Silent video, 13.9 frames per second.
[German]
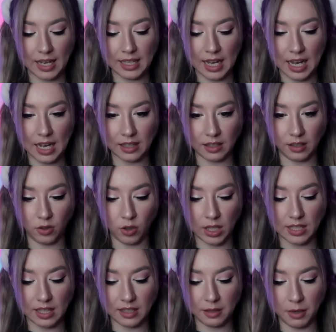Ein Haken,
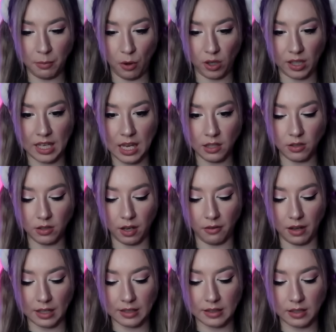Leute. Hat er mich blockiert oder
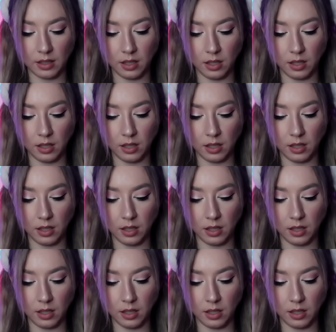was?